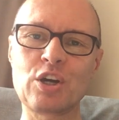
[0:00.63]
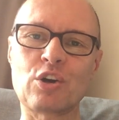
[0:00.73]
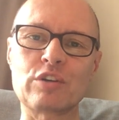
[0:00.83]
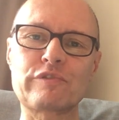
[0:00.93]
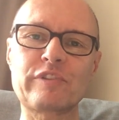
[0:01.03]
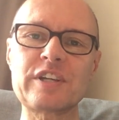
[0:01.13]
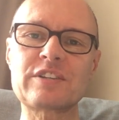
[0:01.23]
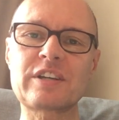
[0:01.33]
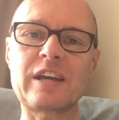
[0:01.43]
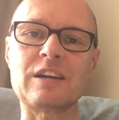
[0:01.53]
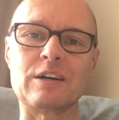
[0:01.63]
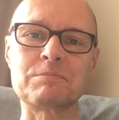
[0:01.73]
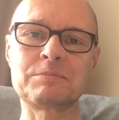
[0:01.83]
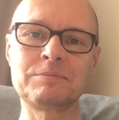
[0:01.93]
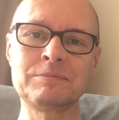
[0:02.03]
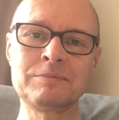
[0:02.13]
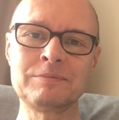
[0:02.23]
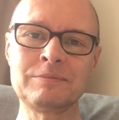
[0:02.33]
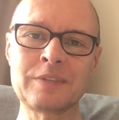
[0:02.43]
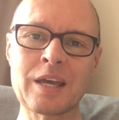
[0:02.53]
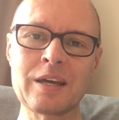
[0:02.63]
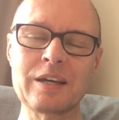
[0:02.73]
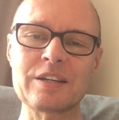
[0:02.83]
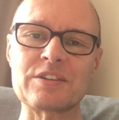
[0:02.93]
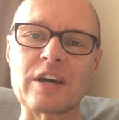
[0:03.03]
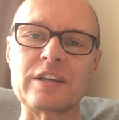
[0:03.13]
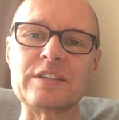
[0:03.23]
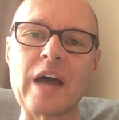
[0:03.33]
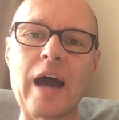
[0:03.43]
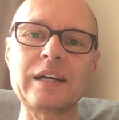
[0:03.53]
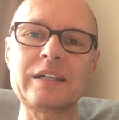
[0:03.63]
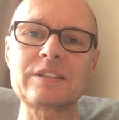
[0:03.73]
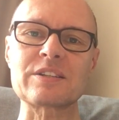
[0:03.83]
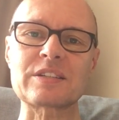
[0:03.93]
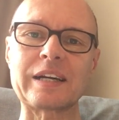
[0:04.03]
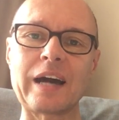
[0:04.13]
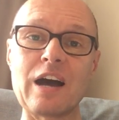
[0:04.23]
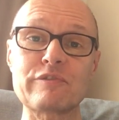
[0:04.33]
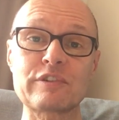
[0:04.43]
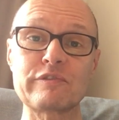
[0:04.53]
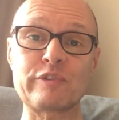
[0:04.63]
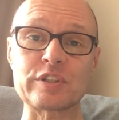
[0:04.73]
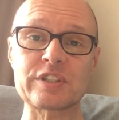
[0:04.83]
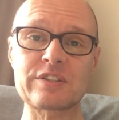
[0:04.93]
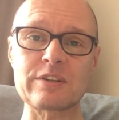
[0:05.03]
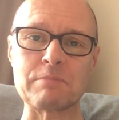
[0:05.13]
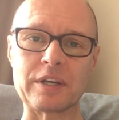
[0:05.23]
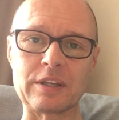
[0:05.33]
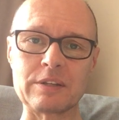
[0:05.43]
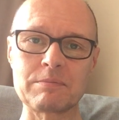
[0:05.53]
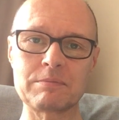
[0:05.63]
Gottfried Keller Der Narr des Grafen von Zimmern